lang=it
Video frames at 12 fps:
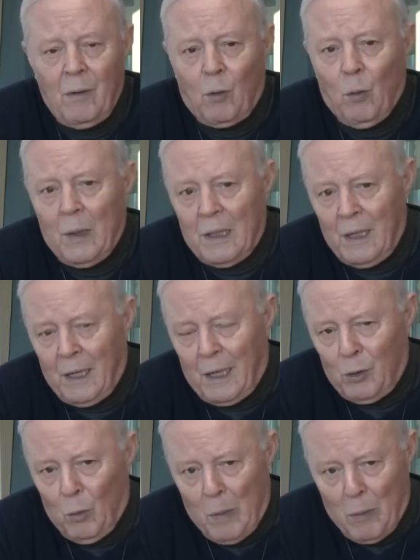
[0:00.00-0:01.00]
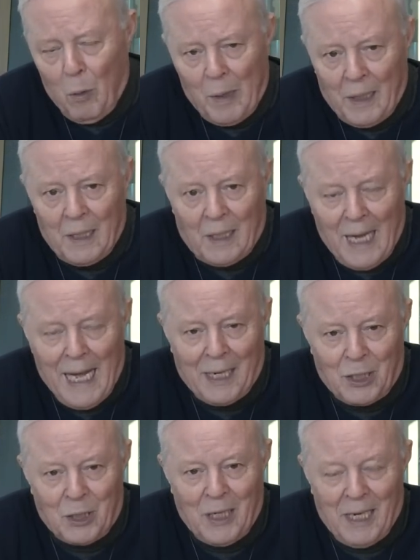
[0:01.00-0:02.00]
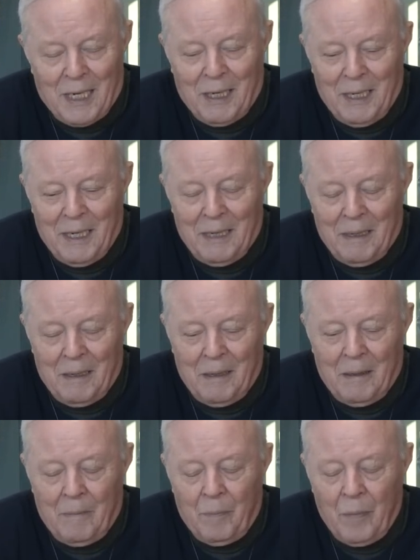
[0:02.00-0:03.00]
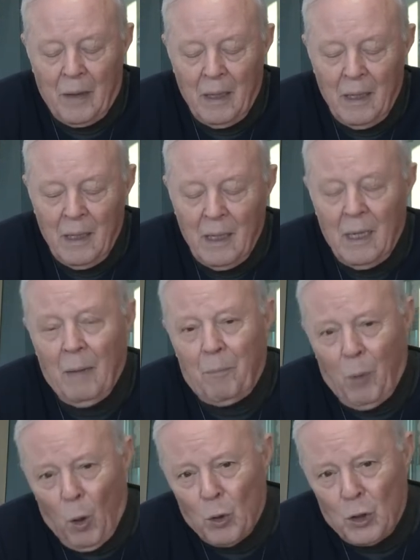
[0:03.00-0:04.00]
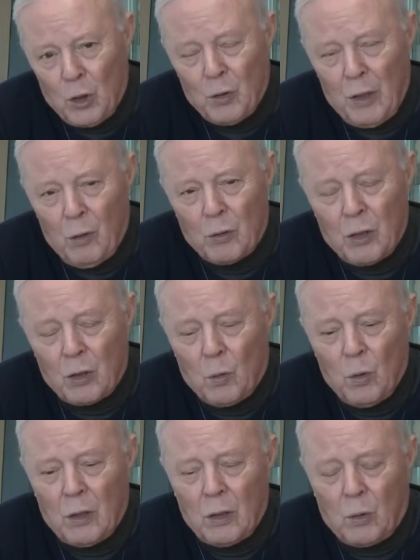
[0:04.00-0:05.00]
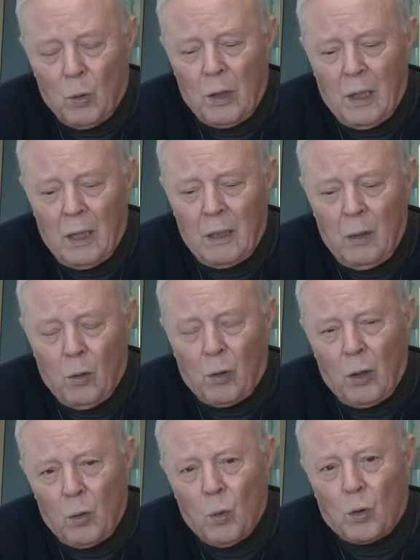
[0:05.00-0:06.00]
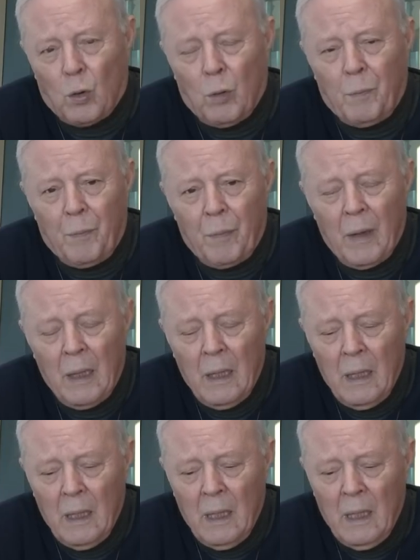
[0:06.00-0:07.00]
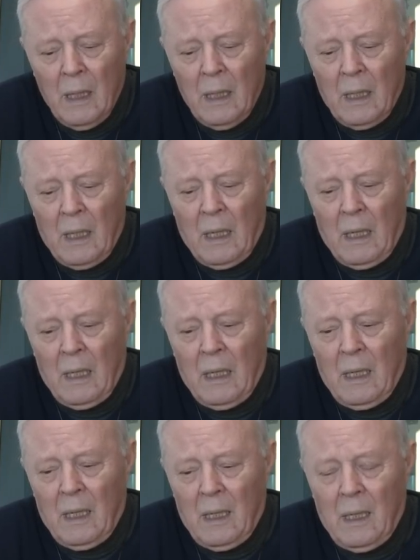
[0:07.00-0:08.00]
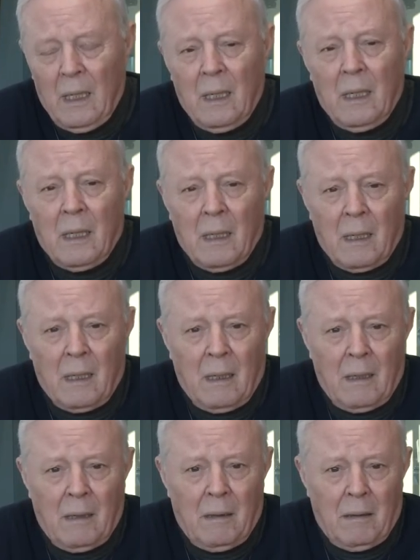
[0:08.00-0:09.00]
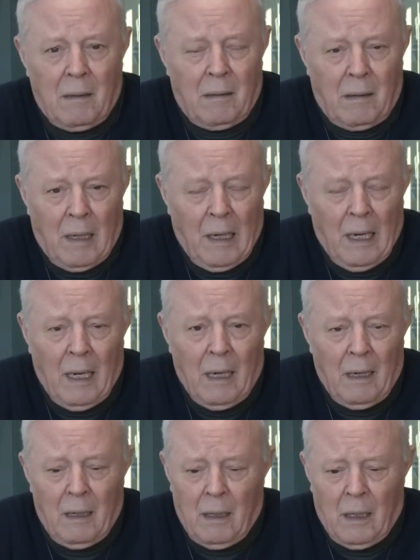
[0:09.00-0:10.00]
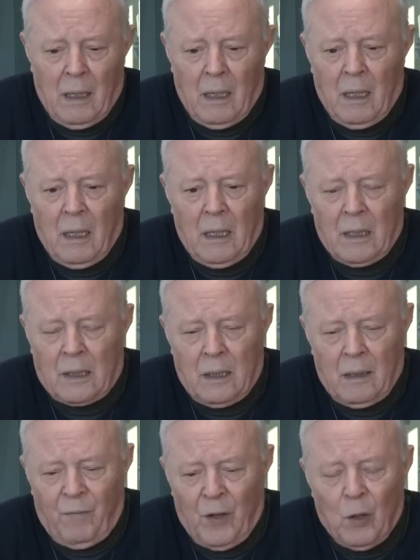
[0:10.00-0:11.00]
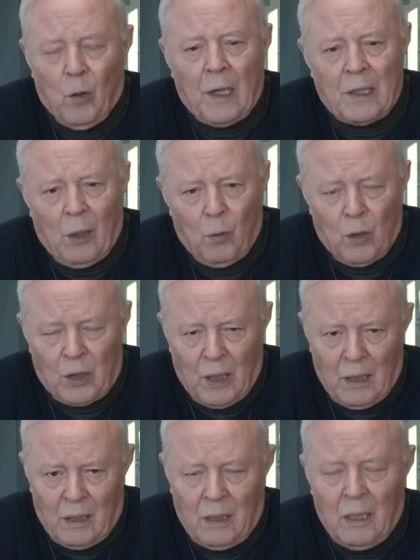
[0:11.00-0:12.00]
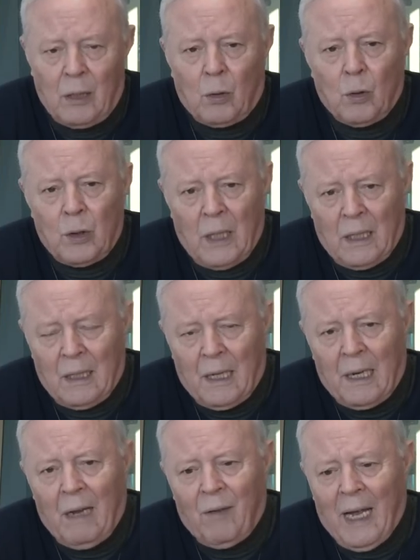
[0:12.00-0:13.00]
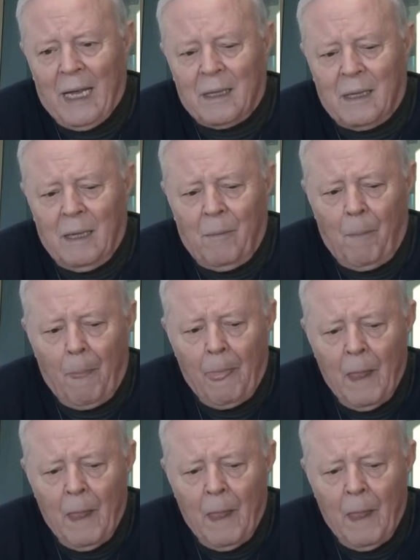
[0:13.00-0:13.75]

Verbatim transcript: come dire che dobbiamo meritarci anche l'appoggio dei nostri ascoltatori, il loro aiuto, eh, che eh, finora ci ha consentito di andare avanti